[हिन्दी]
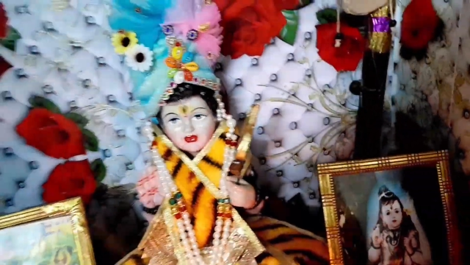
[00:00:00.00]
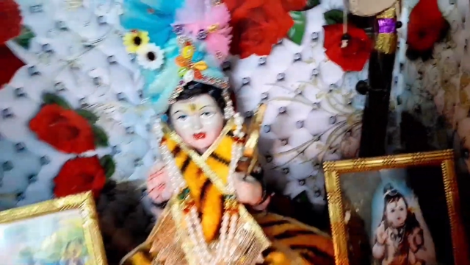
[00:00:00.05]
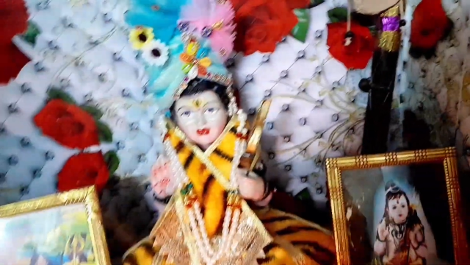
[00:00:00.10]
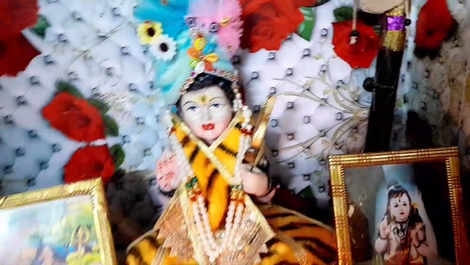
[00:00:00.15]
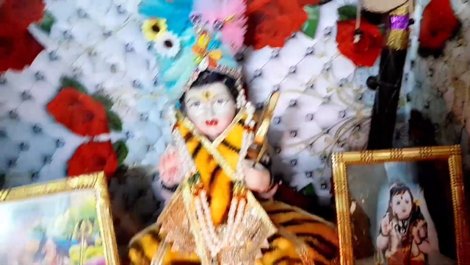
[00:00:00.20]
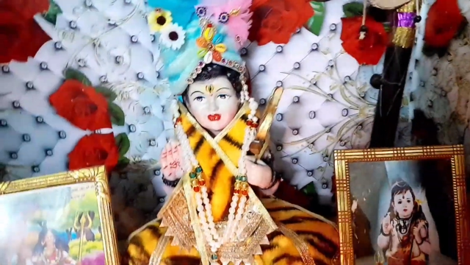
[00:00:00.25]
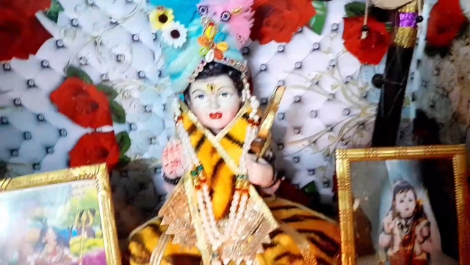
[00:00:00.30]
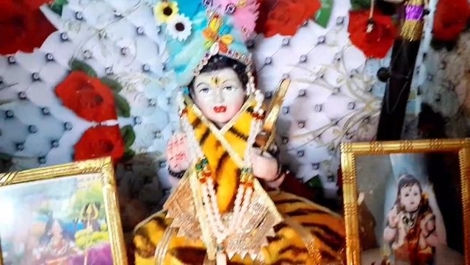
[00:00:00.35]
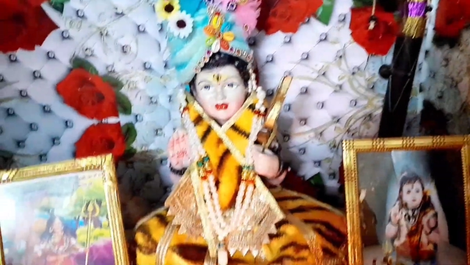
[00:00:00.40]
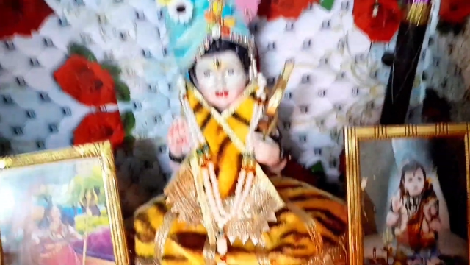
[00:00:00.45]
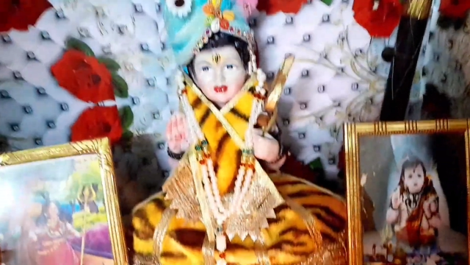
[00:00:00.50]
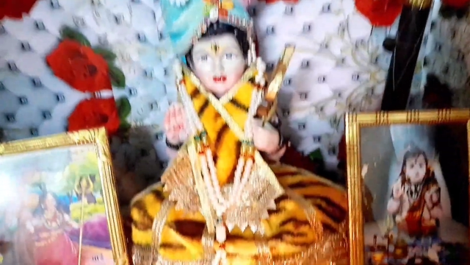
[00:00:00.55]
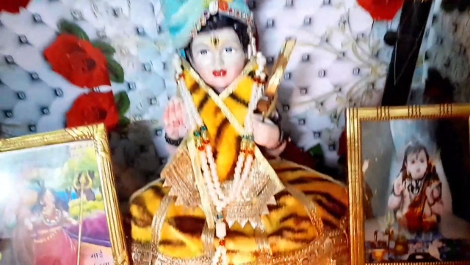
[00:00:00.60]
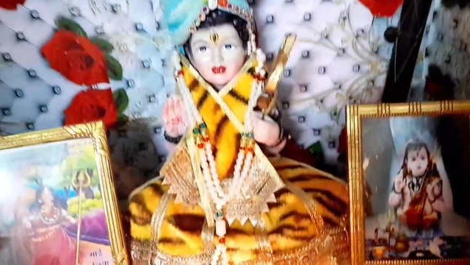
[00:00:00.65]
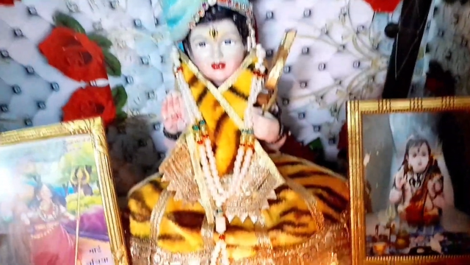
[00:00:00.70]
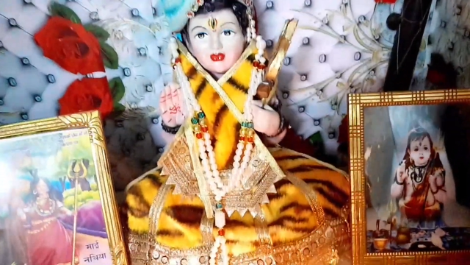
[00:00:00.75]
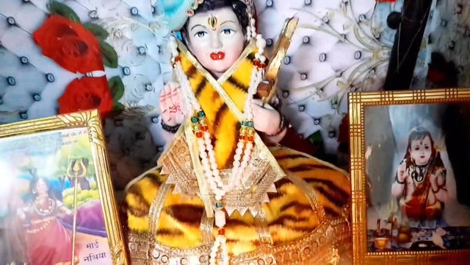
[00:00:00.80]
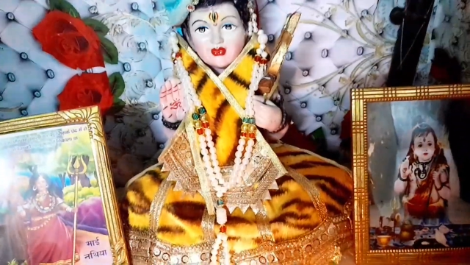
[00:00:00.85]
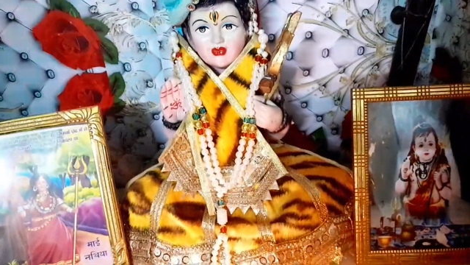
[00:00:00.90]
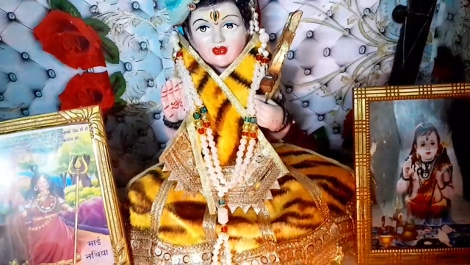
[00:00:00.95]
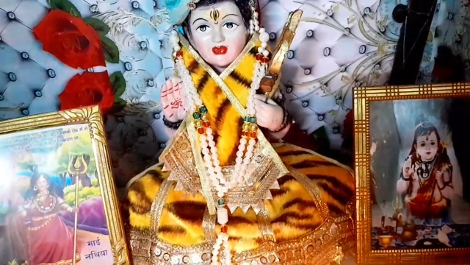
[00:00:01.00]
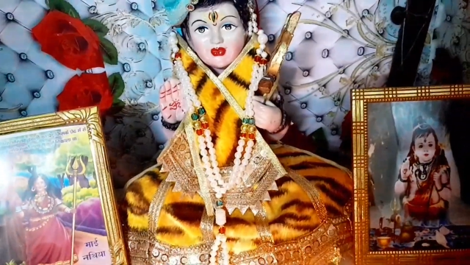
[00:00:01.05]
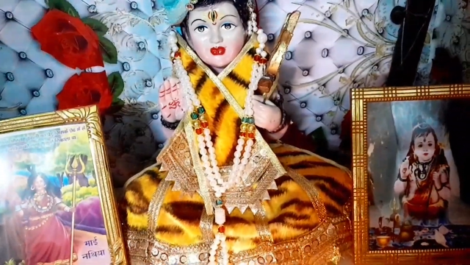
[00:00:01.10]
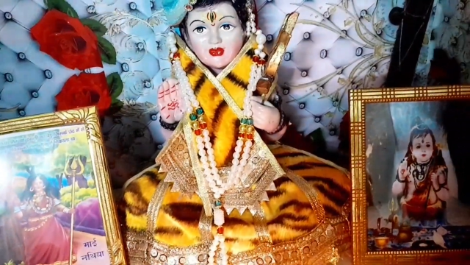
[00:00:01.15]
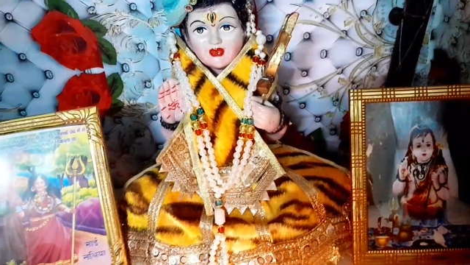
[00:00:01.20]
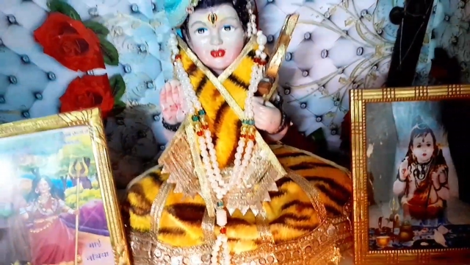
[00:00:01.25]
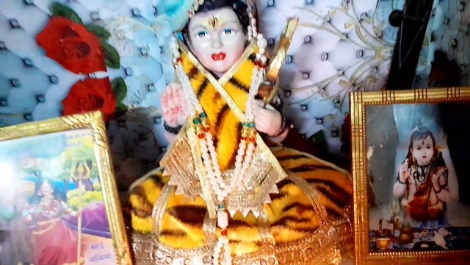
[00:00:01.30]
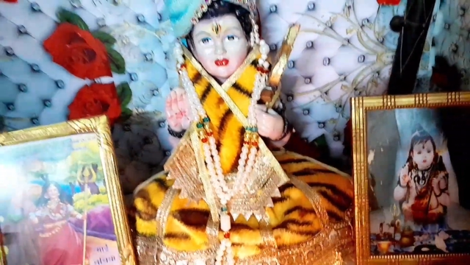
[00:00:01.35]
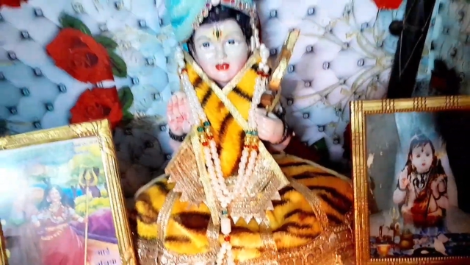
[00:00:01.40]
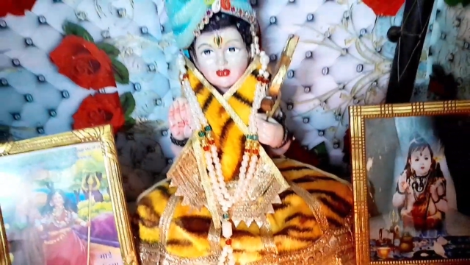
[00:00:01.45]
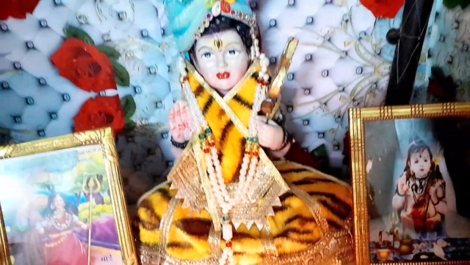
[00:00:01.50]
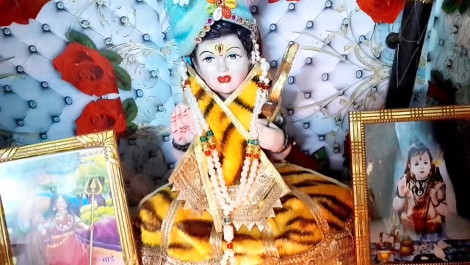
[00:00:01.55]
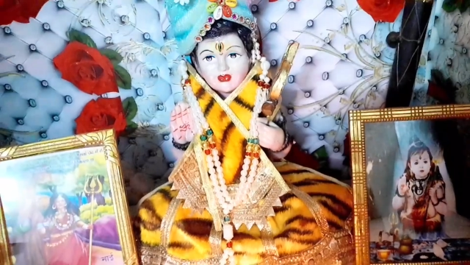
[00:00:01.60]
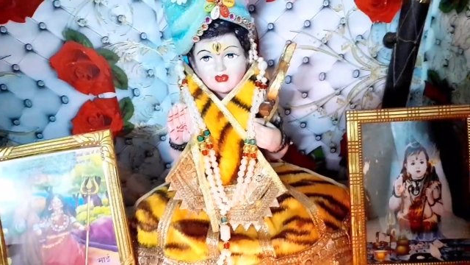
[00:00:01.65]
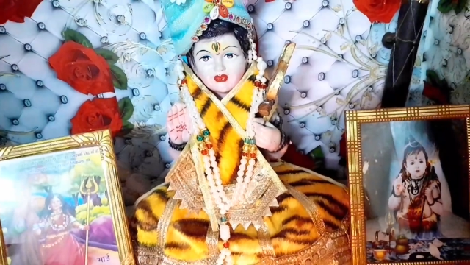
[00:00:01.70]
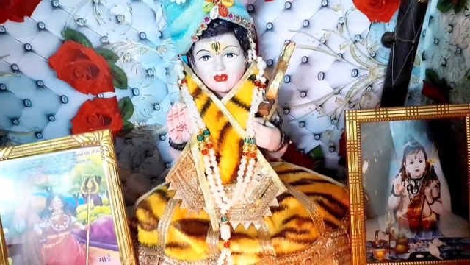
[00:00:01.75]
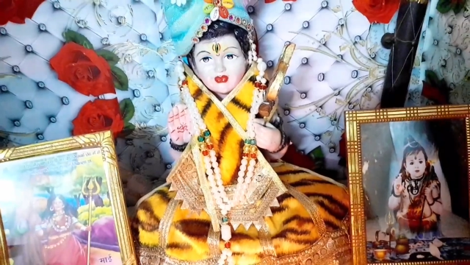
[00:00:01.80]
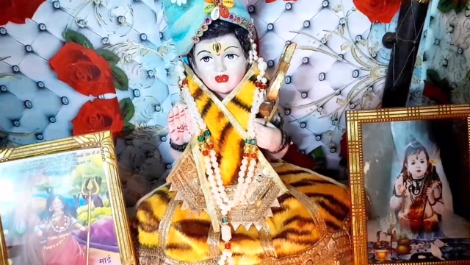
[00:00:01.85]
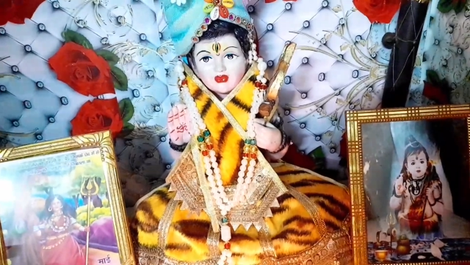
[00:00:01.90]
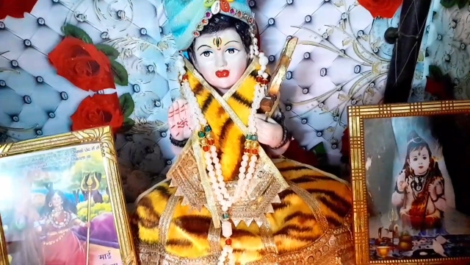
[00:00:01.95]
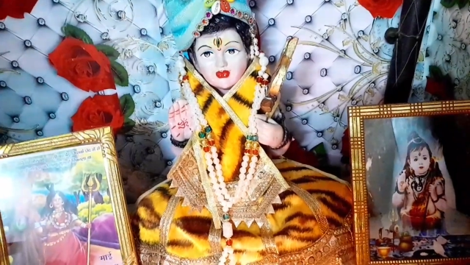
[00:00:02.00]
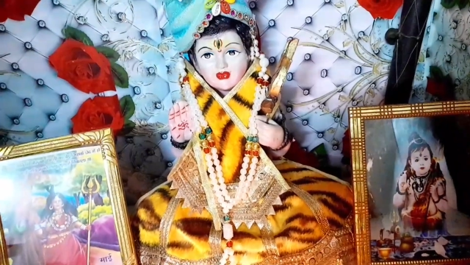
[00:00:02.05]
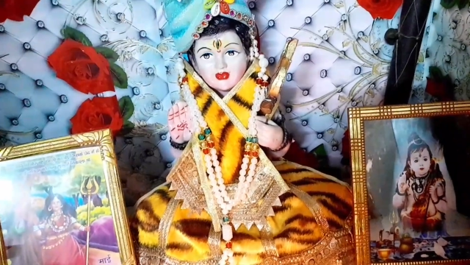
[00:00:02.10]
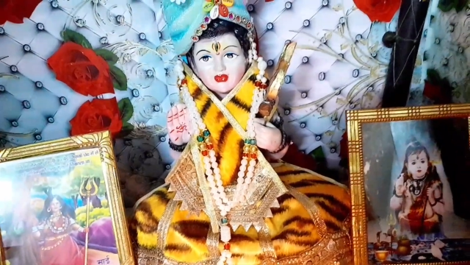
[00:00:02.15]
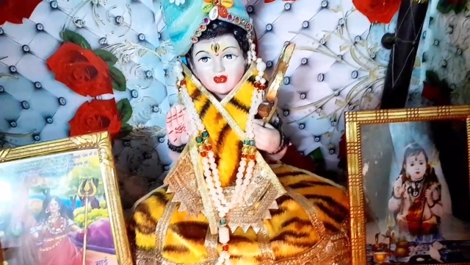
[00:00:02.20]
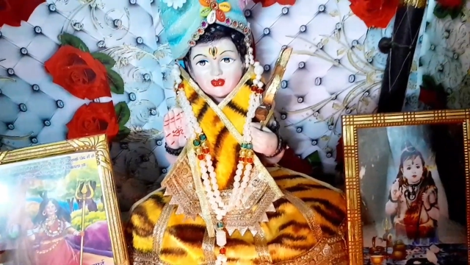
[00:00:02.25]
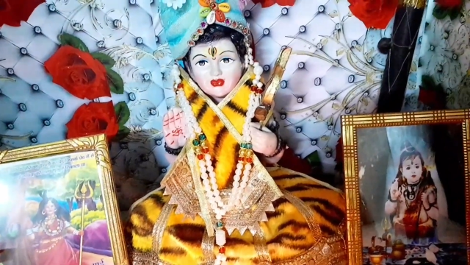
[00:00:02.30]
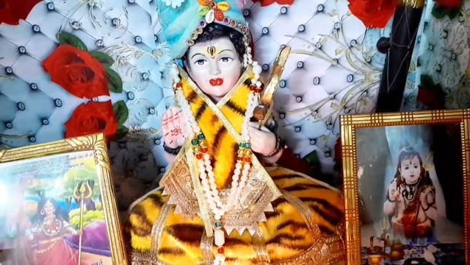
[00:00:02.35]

न्यू कपड़े और न्यू हार हार